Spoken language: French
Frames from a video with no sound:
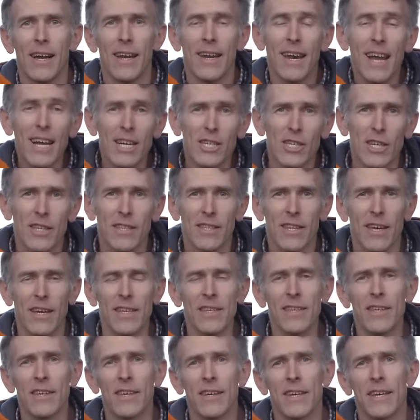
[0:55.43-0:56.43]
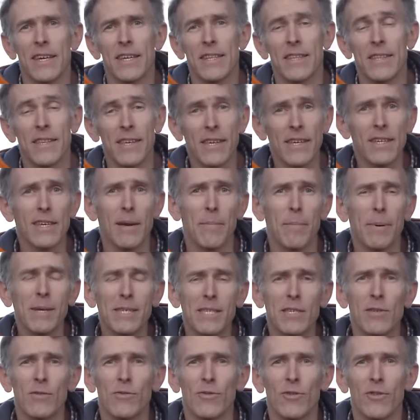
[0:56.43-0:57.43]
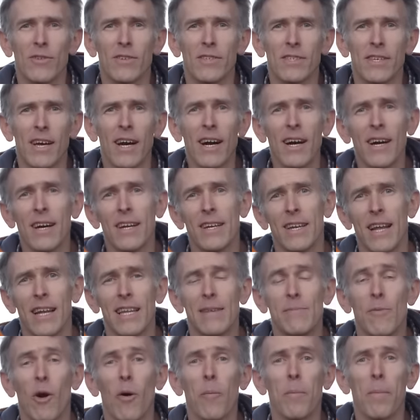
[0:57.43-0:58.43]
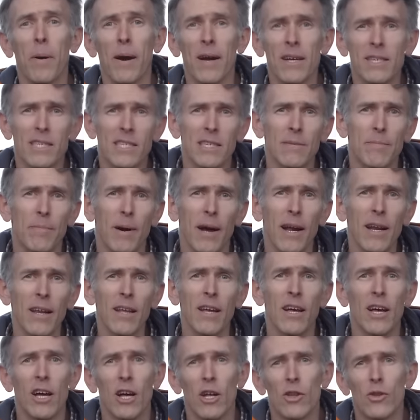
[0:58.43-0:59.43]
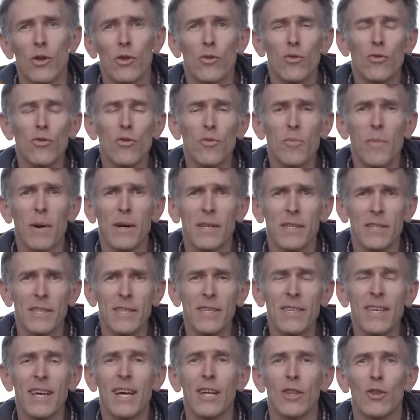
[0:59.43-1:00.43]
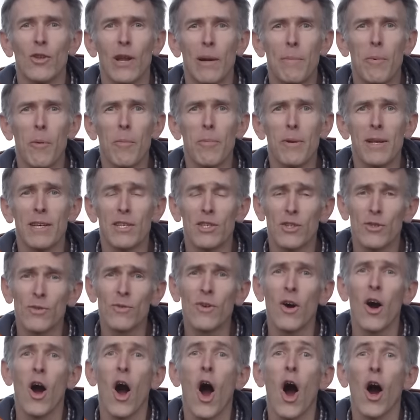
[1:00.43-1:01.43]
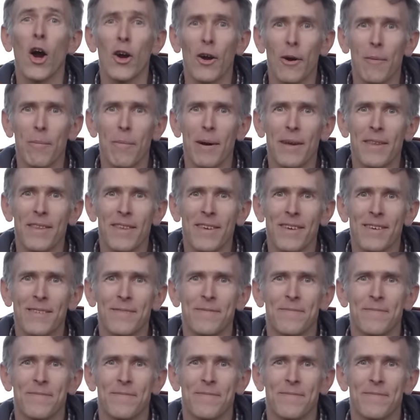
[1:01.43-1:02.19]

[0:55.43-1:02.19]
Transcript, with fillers: La châtaigne était, il n'y a pas si longtemps que ça, l'aliment principal de toute une partie de la population en campagne.